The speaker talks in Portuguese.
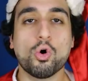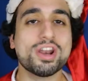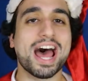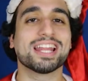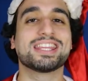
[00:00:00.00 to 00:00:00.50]
O
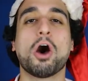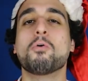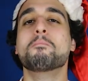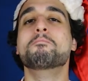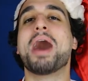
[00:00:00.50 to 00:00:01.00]

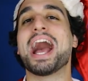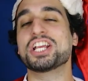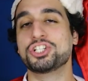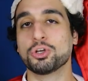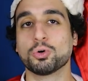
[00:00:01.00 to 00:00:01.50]
Natal
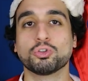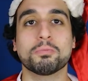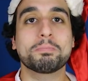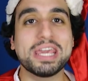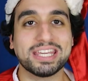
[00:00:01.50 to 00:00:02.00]
Mágico do
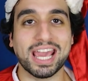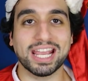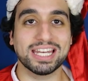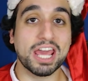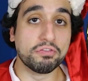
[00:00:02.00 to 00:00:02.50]

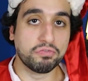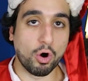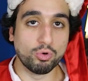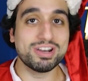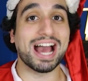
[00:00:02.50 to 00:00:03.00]
Mickey
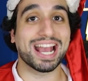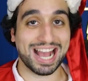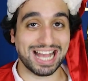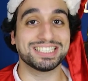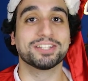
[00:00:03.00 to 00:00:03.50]
nevou na
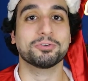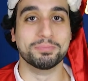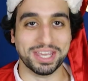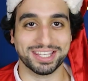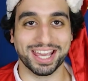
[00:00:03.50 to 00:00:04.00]
casa do
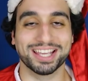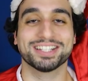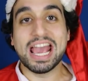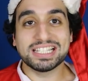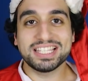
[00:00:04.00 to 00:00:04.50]
Mickey.
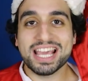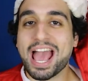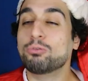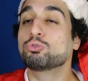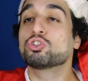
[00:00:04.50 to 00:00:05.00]
Esse
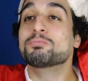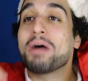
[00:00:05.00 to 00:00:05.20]
é um dos